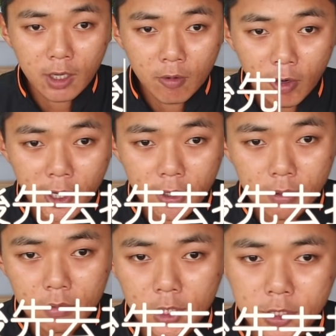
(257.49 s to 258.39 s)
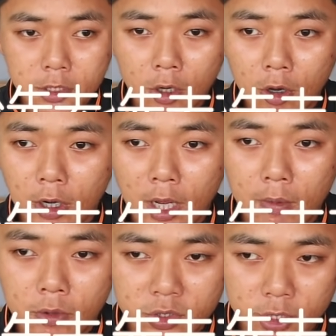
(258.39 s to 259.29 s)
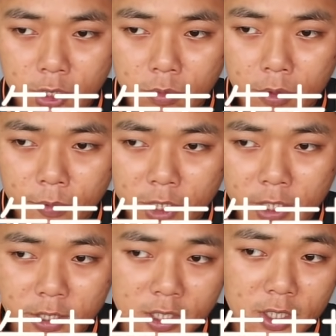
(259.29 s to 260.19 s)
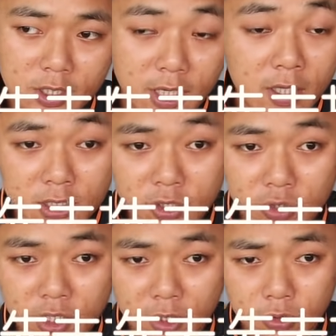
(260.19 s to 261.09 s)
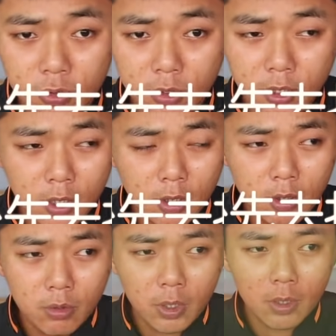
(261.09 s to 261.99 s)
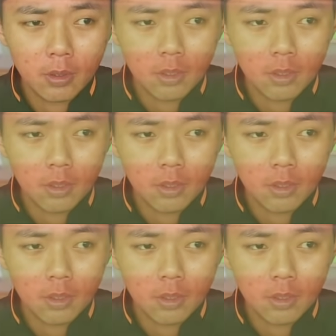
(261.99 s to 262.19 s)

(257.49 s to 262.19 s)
年会。 但是后来，我觉得我不可以再这样继续下去，因为